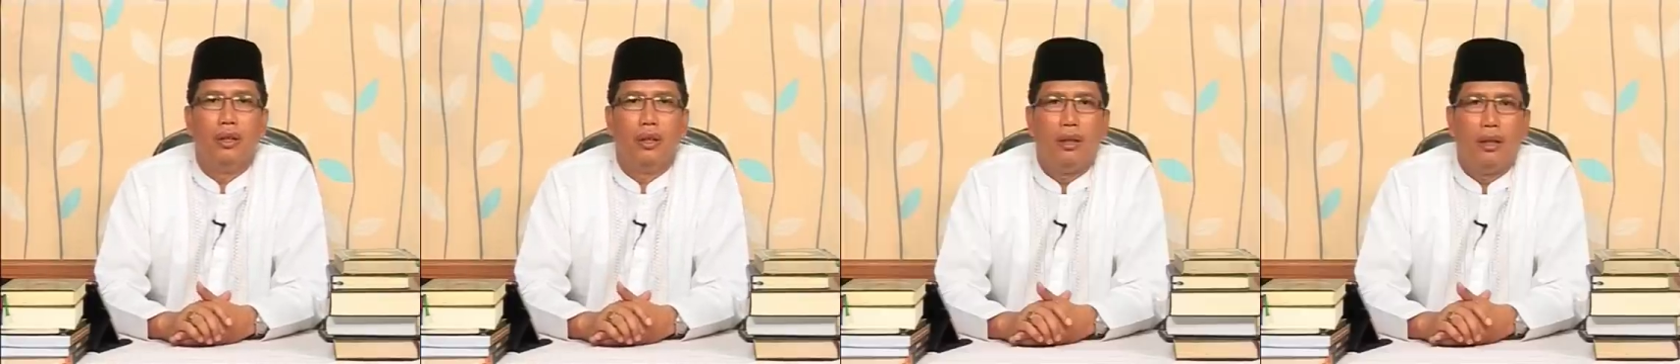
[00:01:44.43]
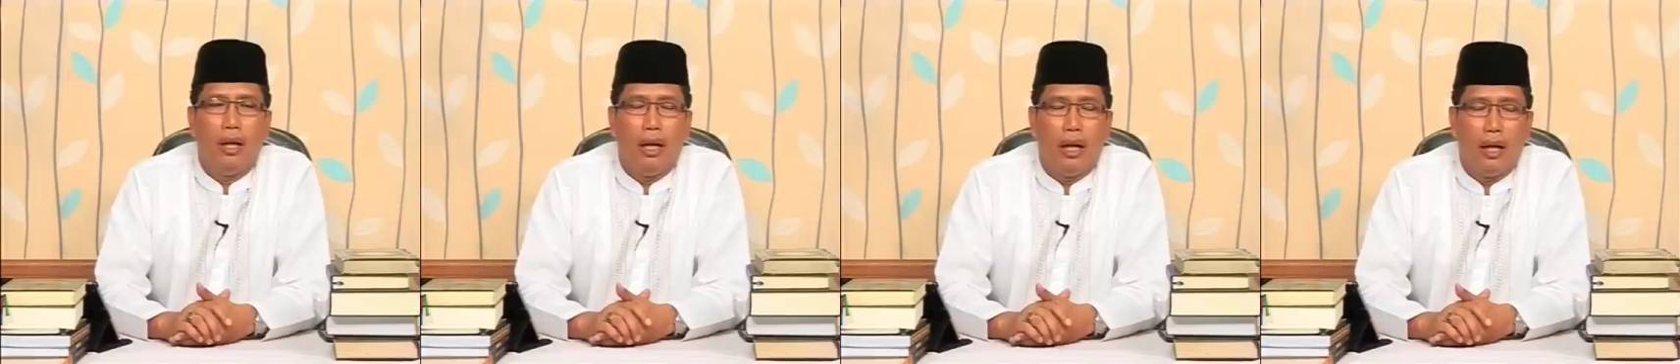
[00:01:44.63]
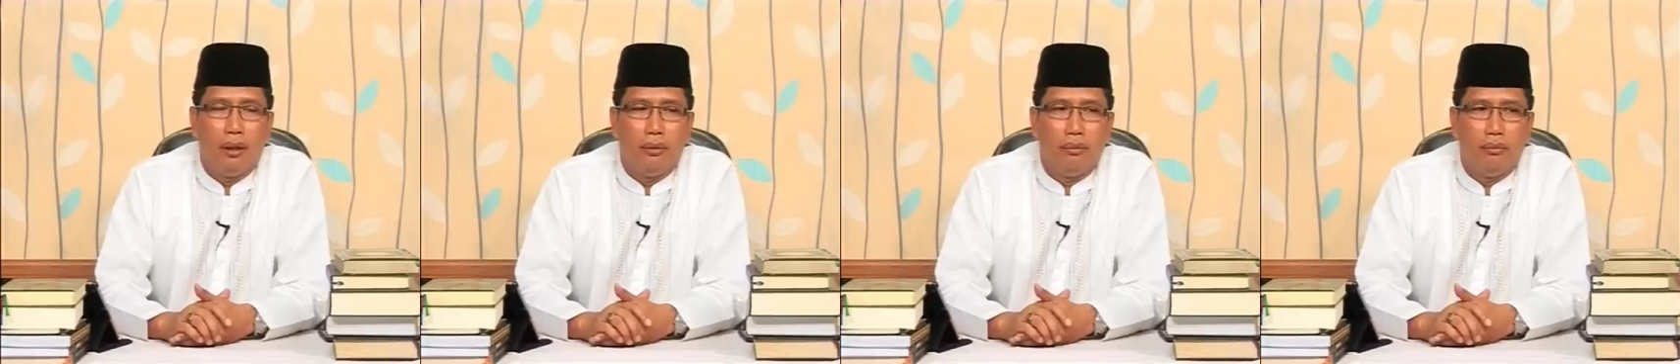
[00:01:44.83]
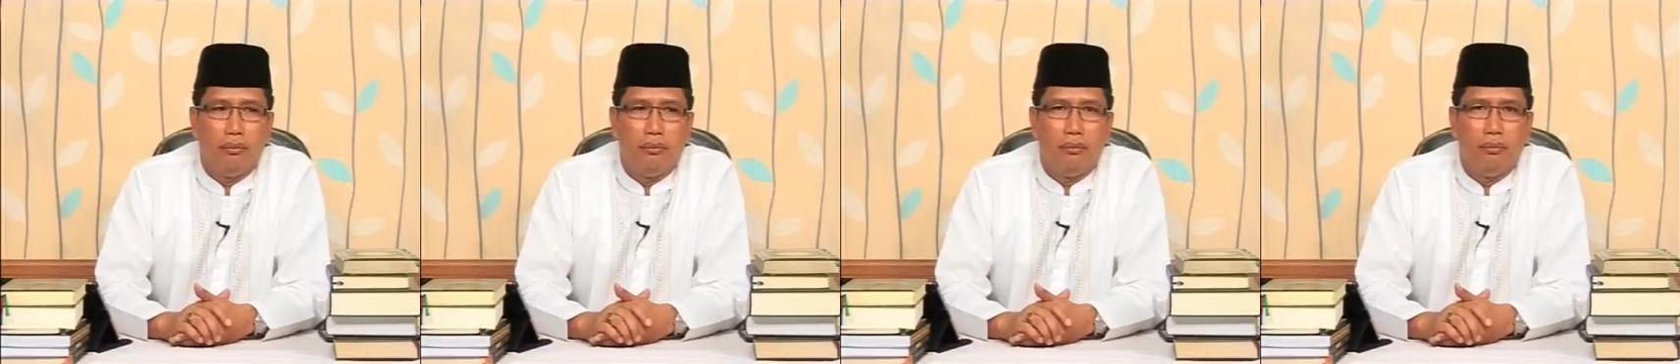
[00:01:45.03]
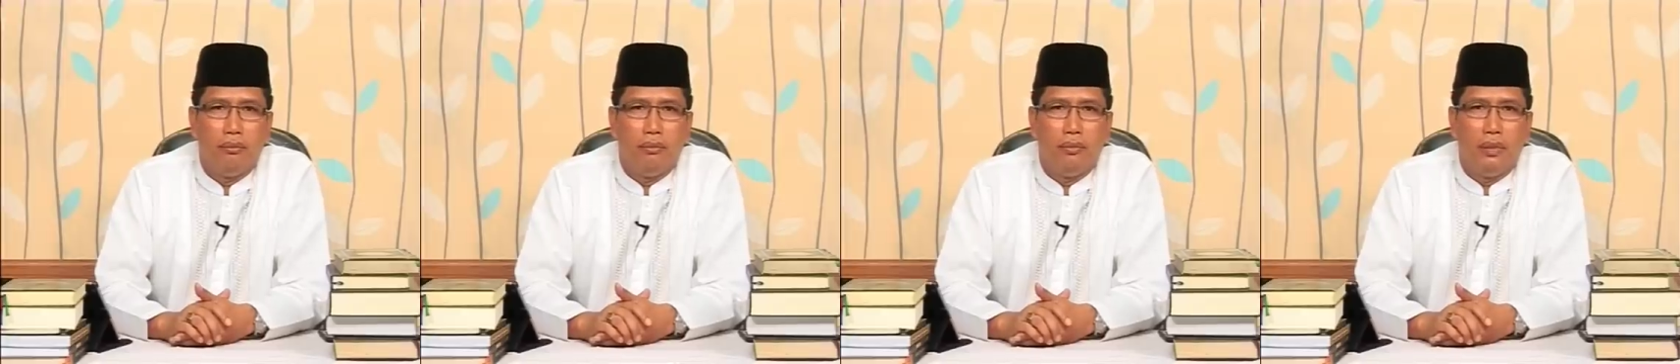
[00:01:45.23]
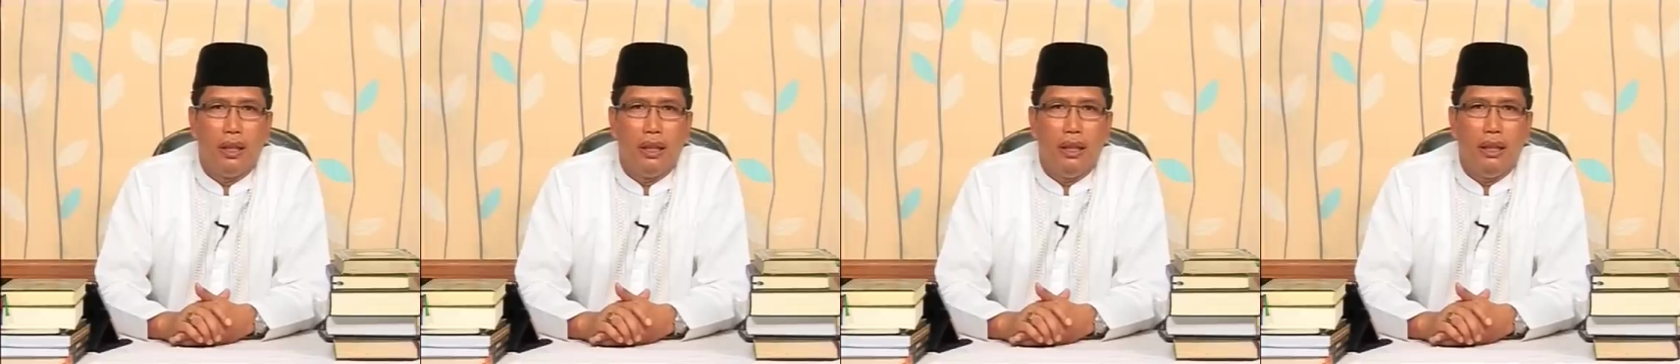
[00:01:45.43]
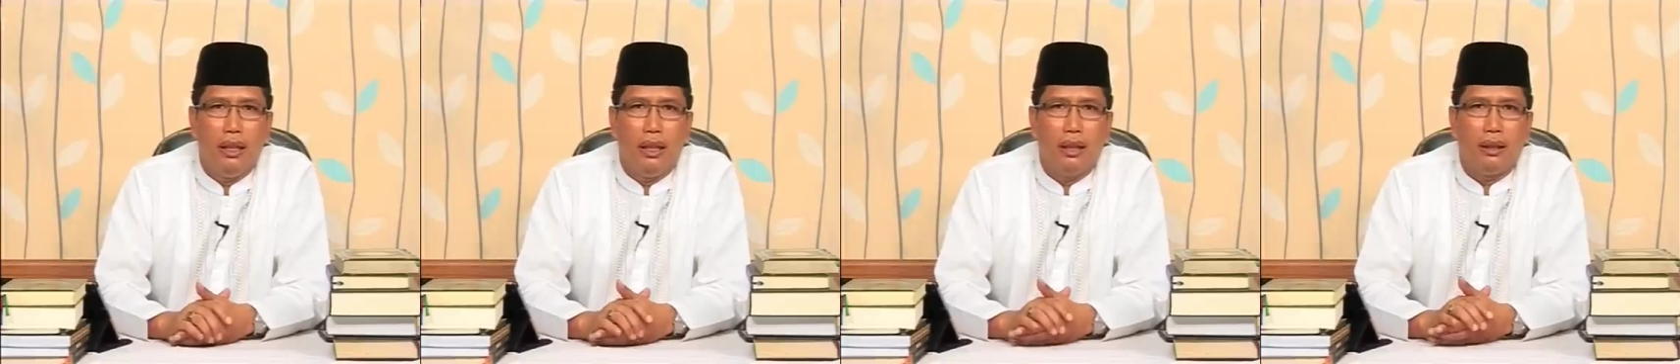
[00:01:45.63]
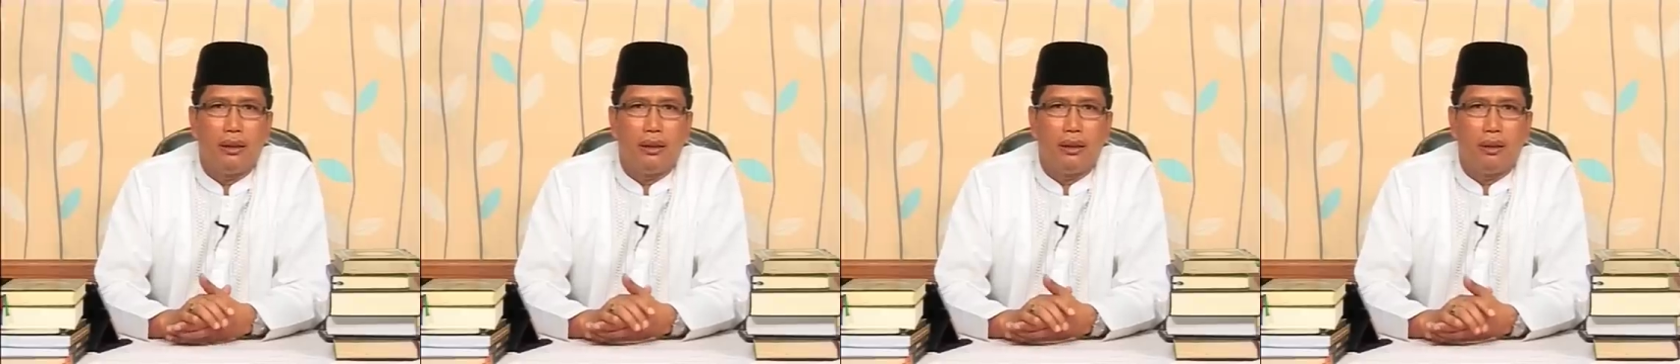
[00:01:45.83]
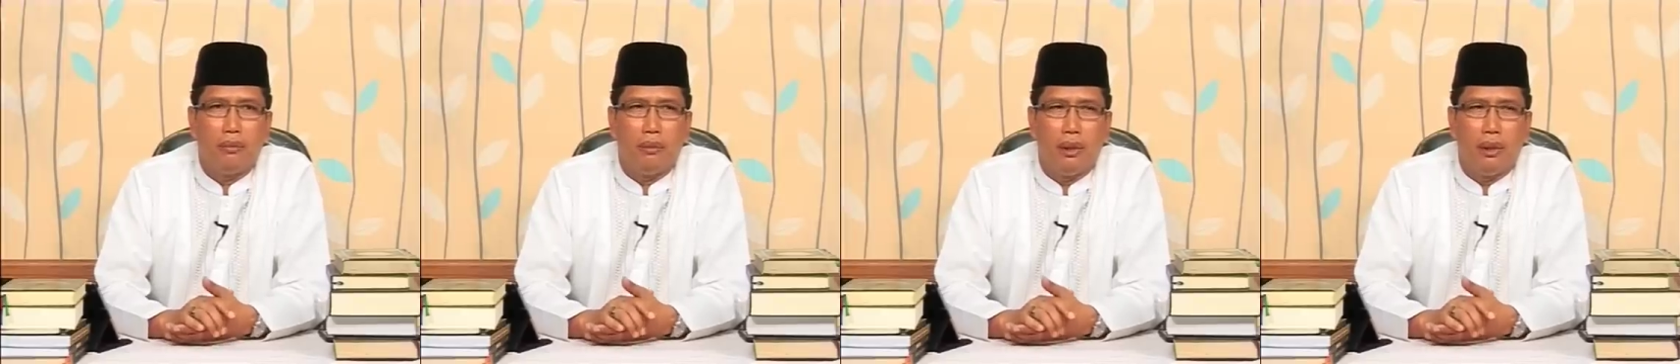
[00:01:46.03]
Dalam niat